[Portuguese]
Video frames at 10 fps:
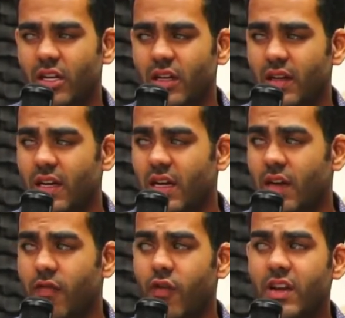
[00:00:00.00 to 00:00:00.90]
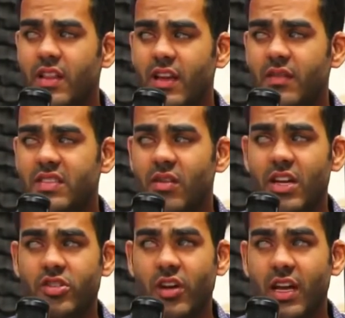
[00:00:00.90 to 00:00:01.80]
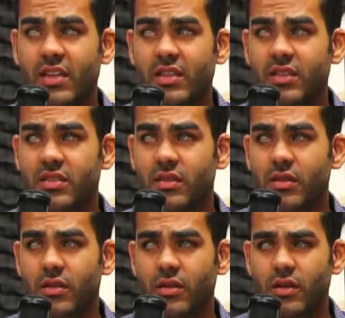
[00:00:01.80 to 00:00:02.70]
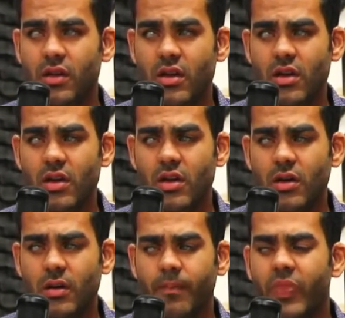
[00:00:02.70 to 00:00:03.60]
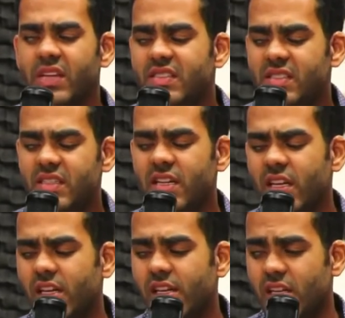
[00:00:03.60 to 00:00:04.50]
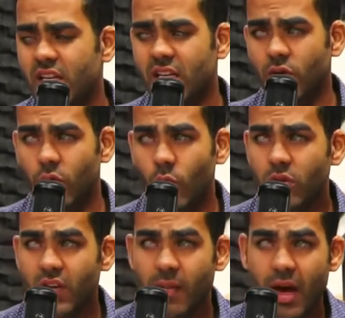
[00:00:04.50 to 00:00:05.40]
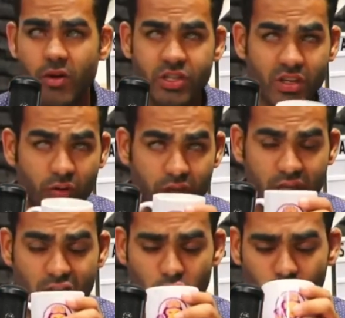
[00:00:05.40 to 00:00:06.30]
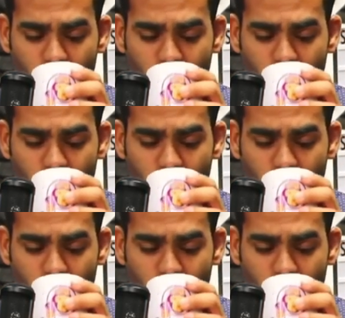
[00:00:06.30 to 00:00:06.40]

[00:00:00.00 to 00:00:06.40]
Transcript: Ele é, quis abrir um inquérito e é entender que o cachorro tava infeliz com o trabalho dele, Sim, com a vida. Ah, que ah, o, o trabalho de cão guia